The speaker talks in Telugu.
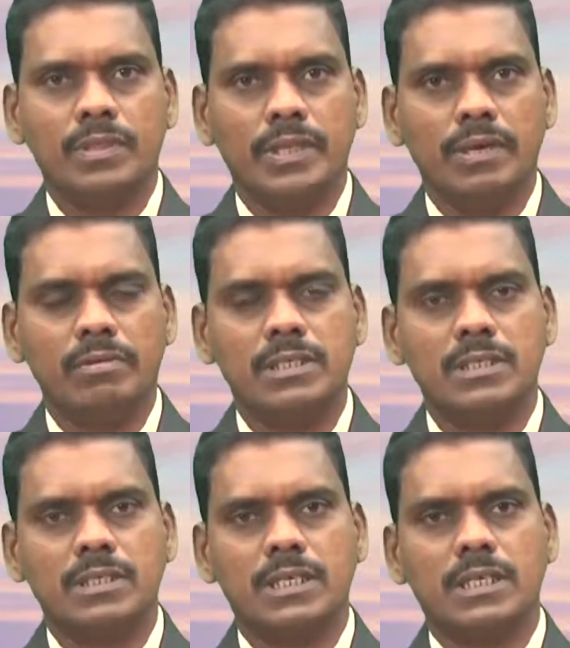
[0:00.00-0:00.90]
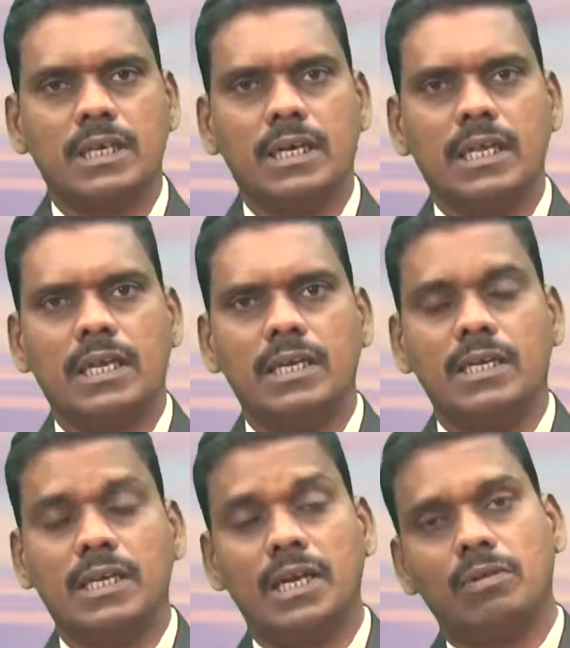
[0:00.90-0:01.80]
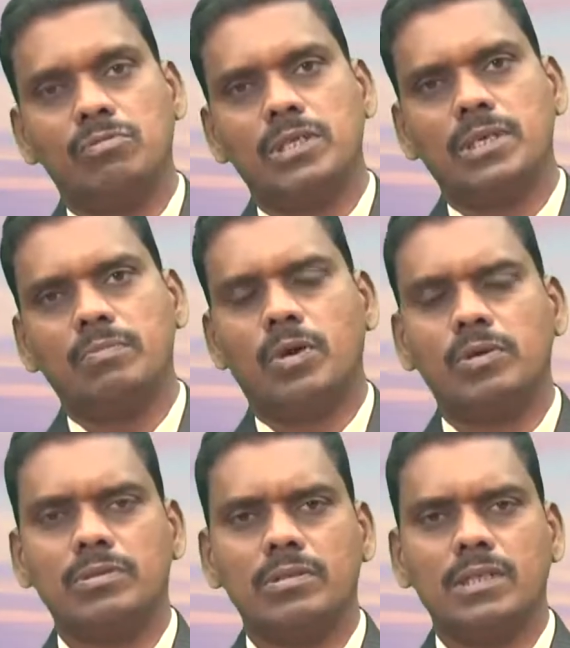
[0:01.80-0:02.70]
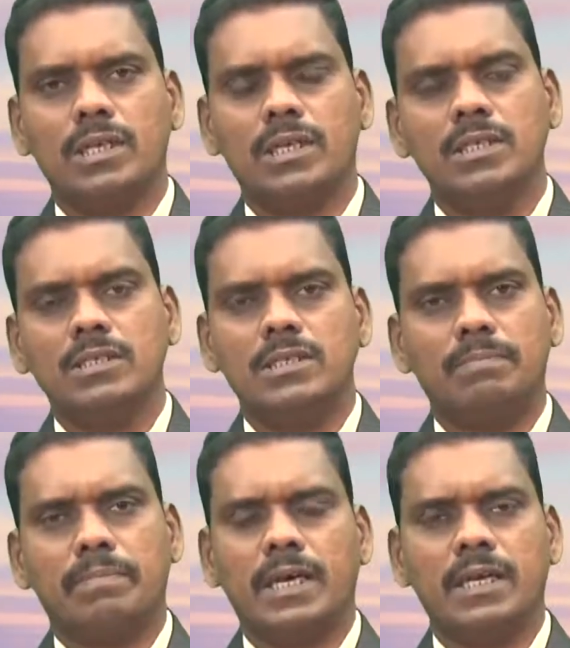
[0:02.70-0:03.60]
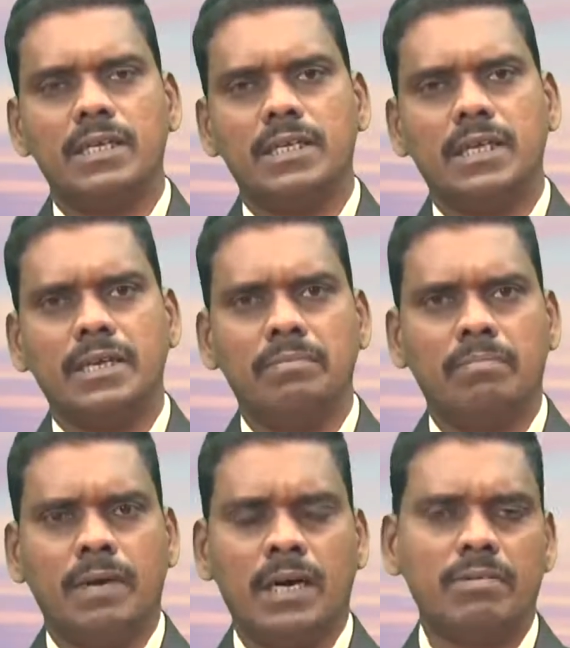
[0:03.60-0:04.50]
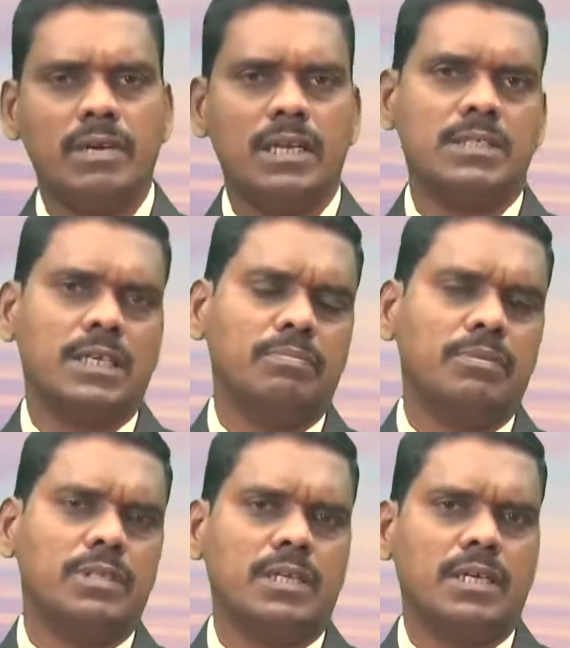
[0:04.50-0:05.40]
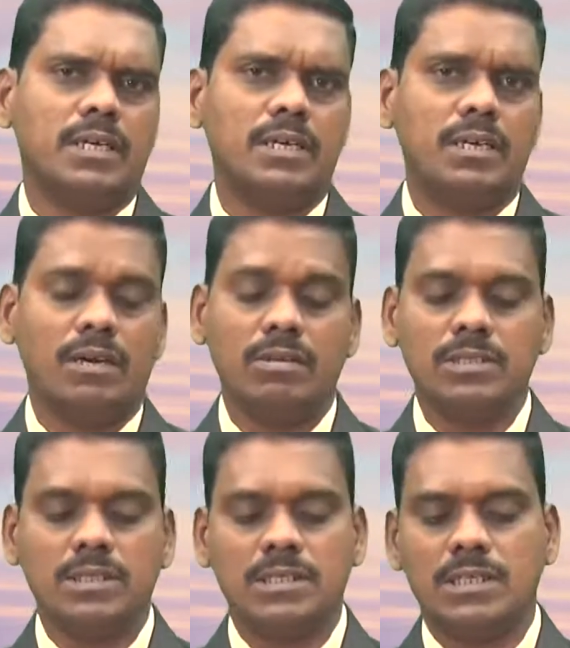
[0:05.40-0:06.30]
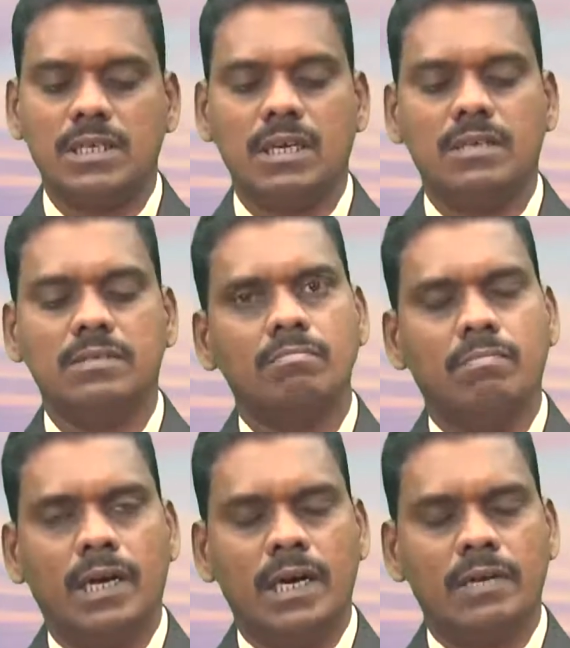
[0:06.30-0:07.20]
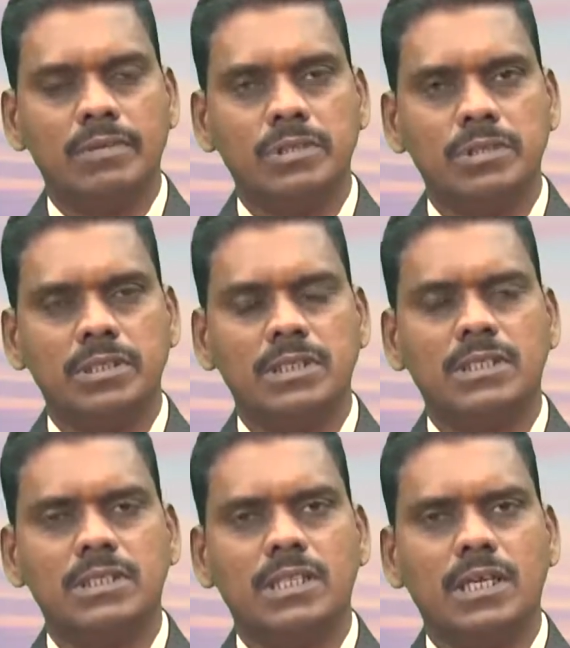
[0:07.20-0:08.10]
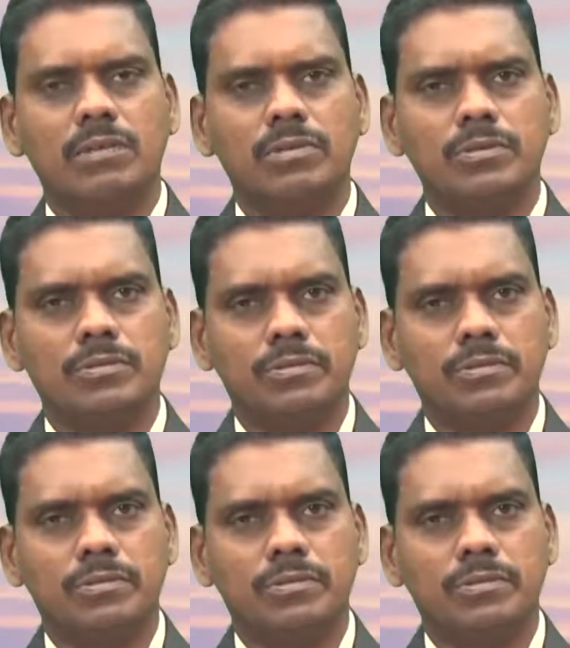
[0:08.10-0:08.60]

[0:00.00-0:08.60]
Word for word: దేవుడు చేస్తున్న కార్యాన్ని ఇలా ఉంటే బాగుంటుందని చెప్పడానికి ఏ మానవుడైనా సరిపోతాడా ఆలోచన చేయాలి మానవుని సృజించిన దేవుడు